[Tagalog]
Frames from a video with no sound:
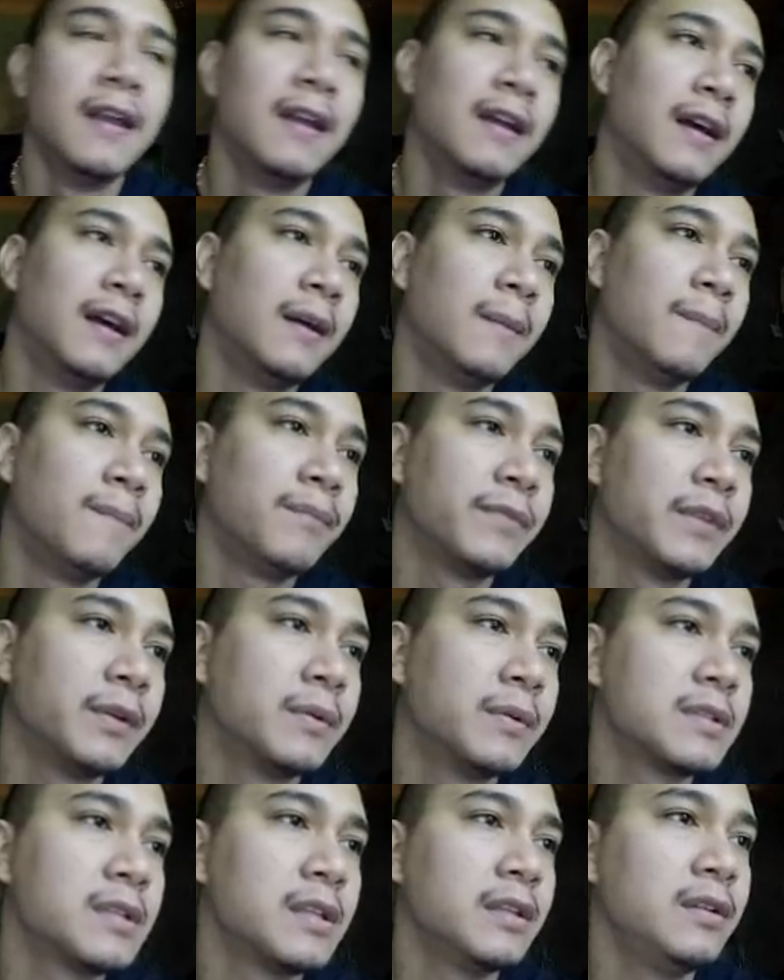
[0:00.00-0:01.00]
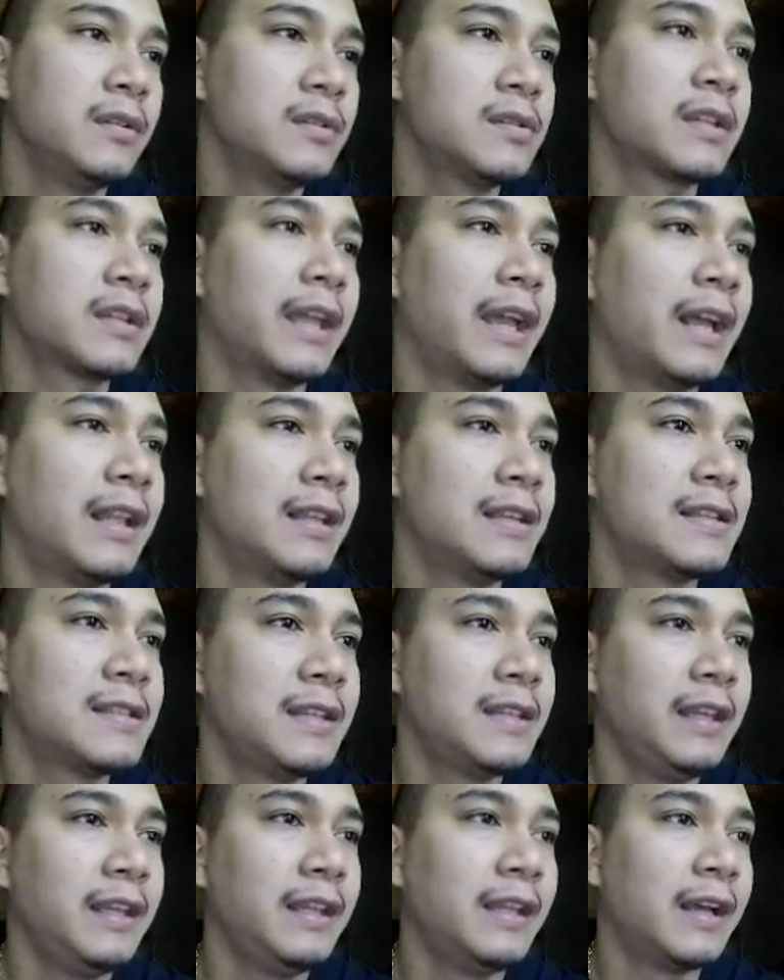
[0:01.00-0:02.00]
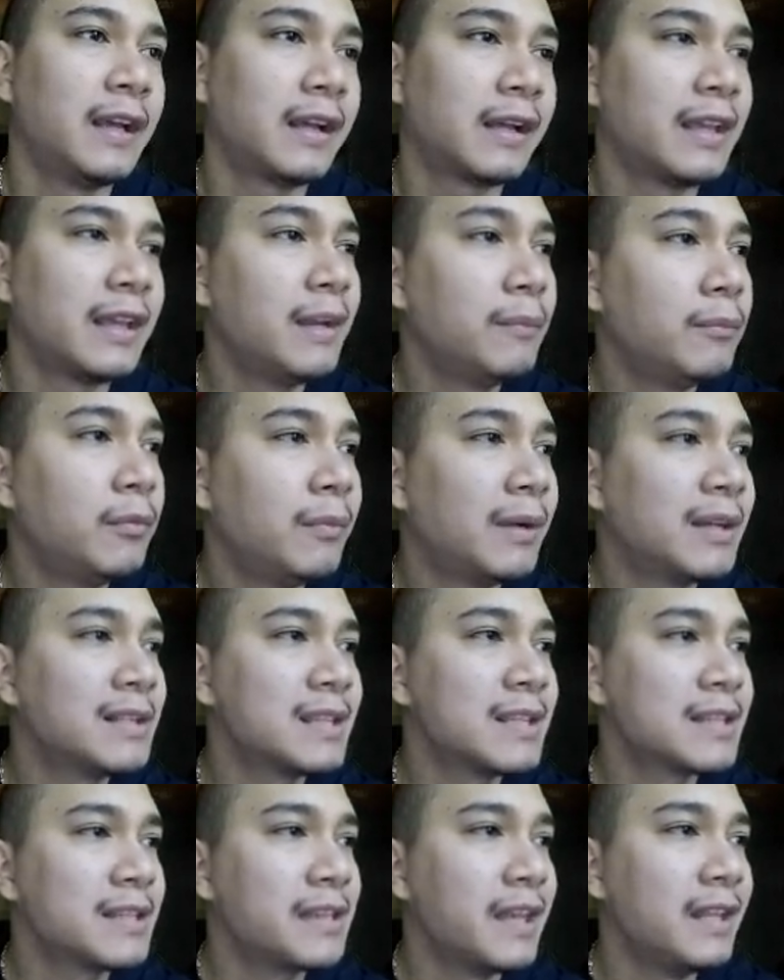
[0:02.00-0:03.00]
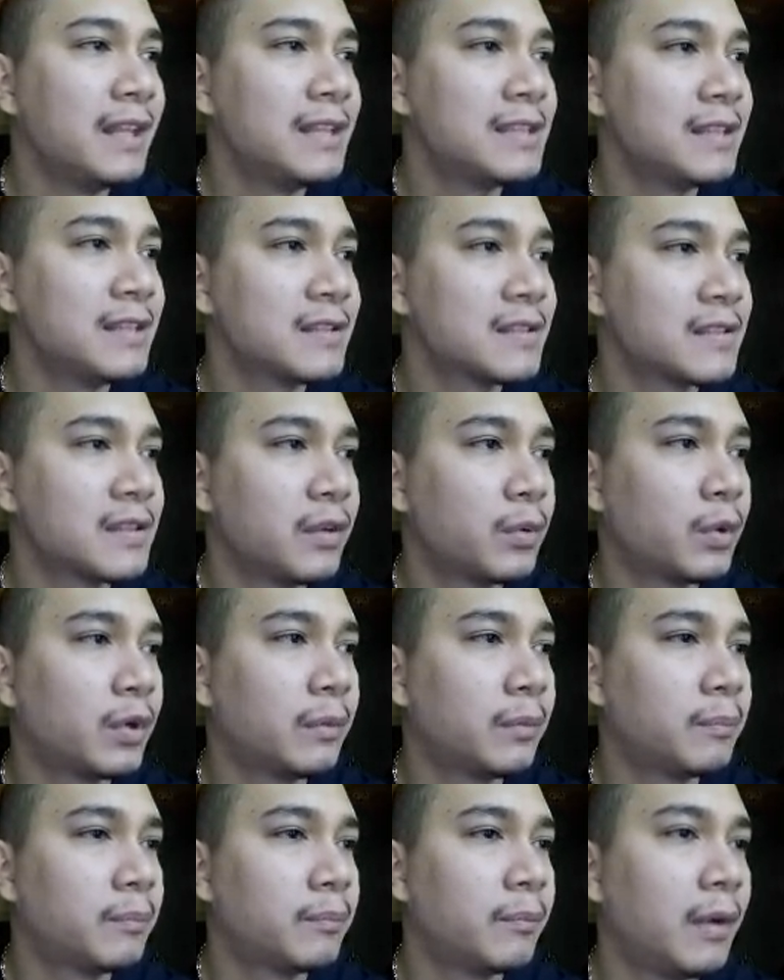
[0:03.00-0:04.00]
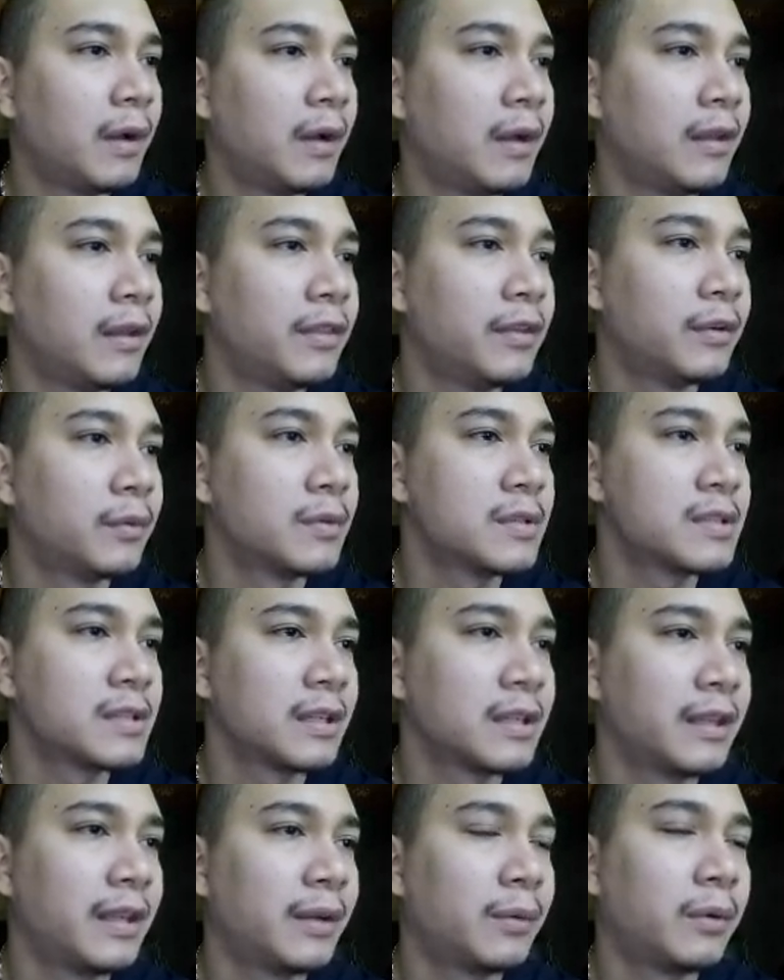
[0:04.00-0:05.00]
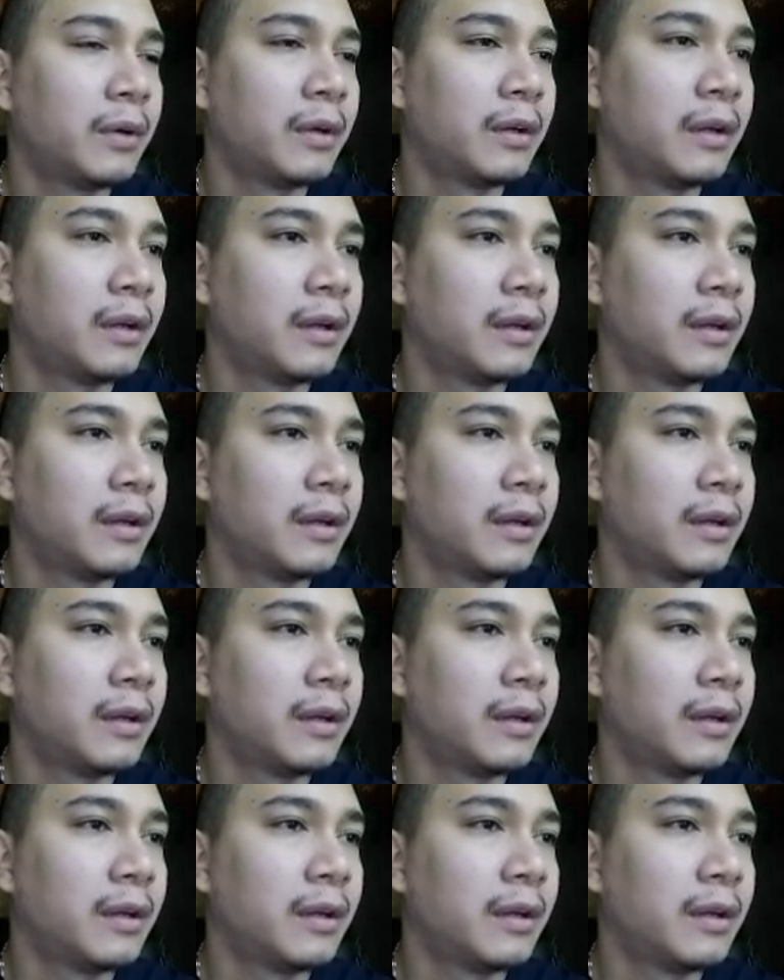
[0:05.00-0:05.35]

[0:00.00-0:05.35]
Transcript: Um, there was a news kay LSC na kaya bumagsak si LSC because they were uh, there was they were